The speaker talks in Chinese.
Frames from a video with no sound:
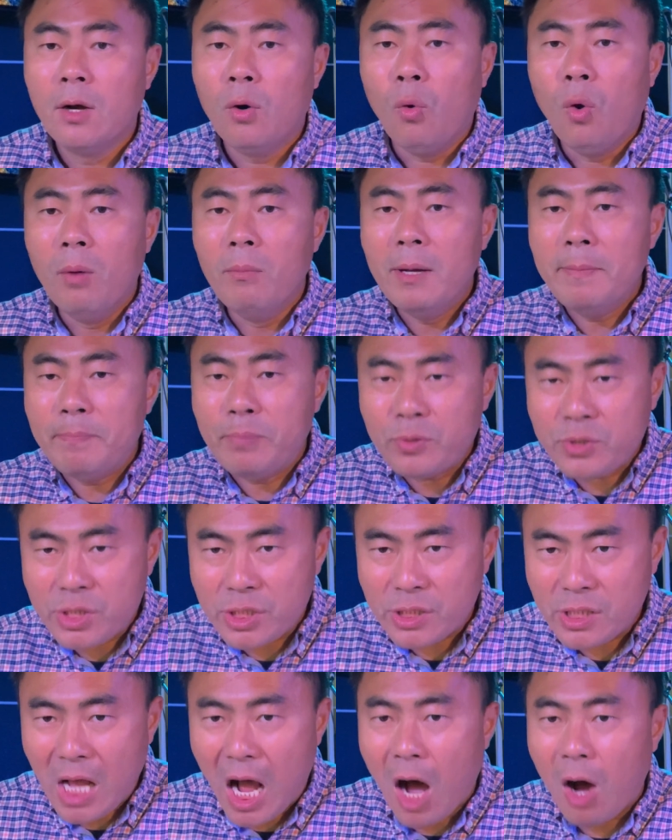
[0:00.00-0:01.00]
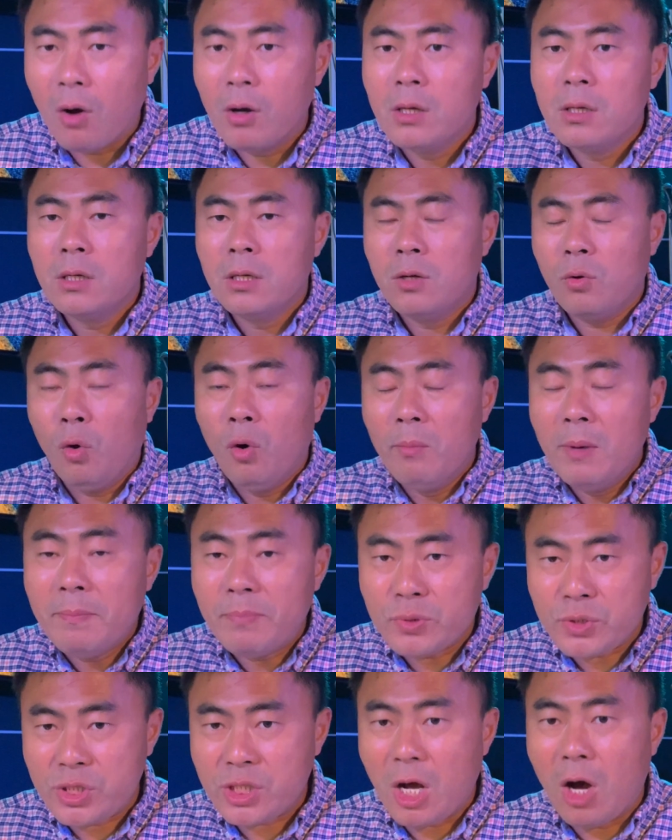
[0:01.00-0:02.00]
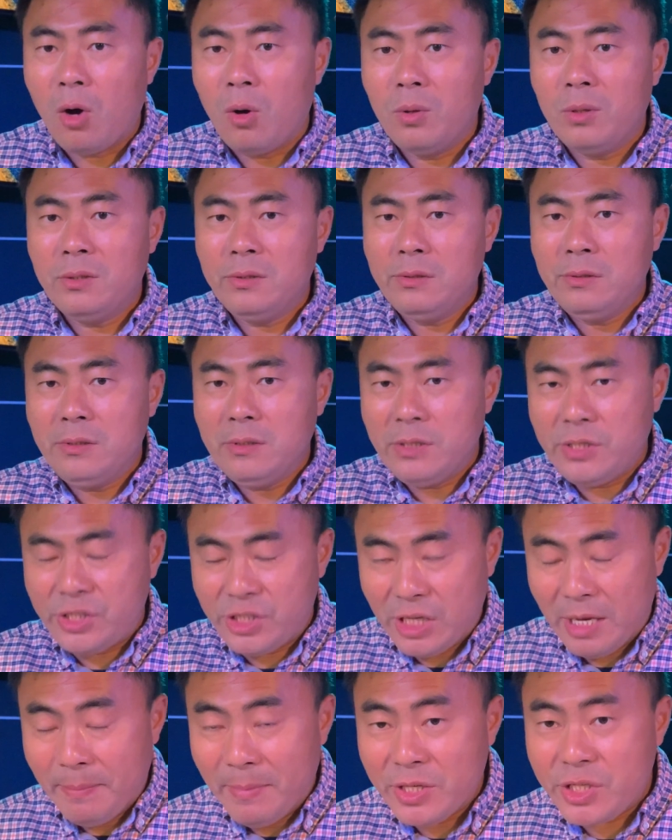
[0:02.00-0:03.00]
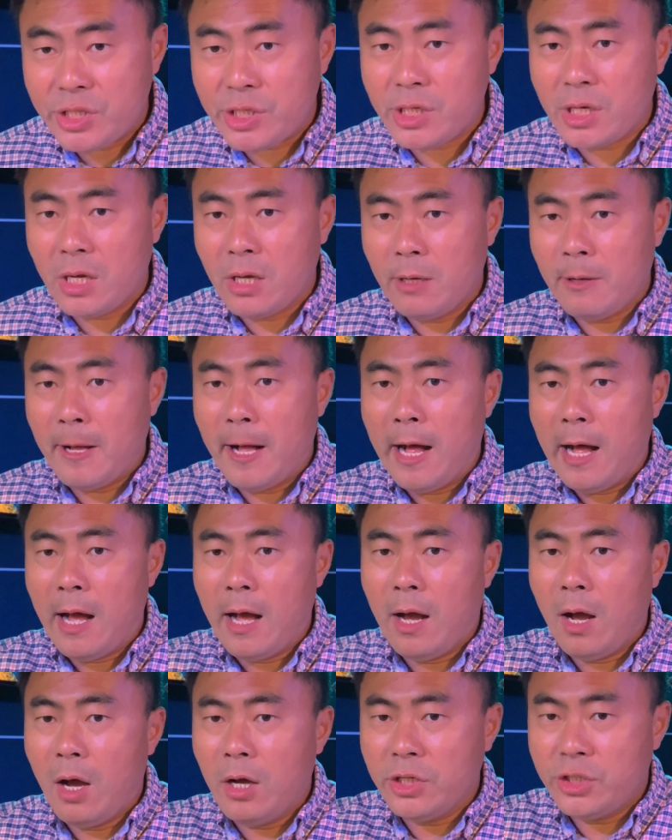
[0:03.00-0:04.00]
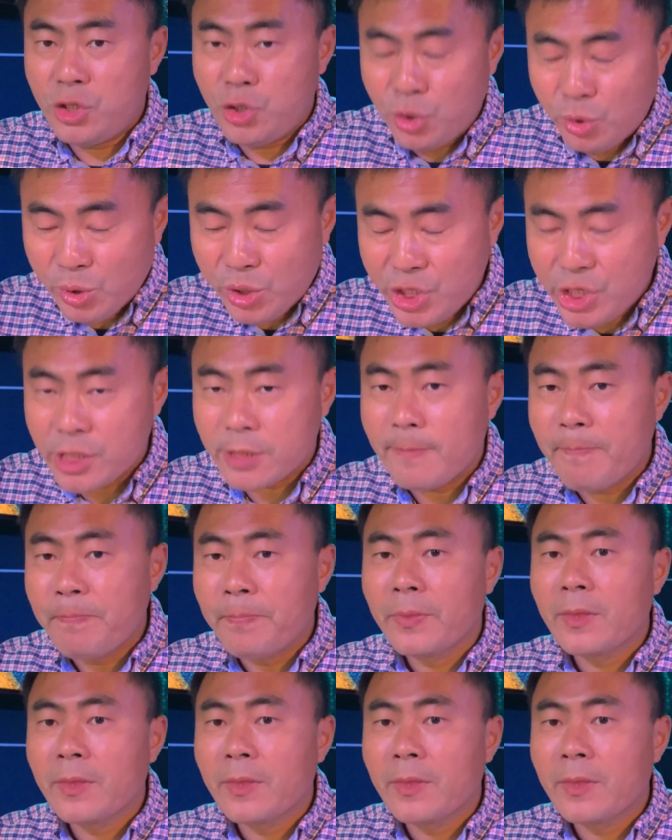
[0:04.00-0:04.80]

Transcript: 我们不知道，我们不知道什么是呃趋势。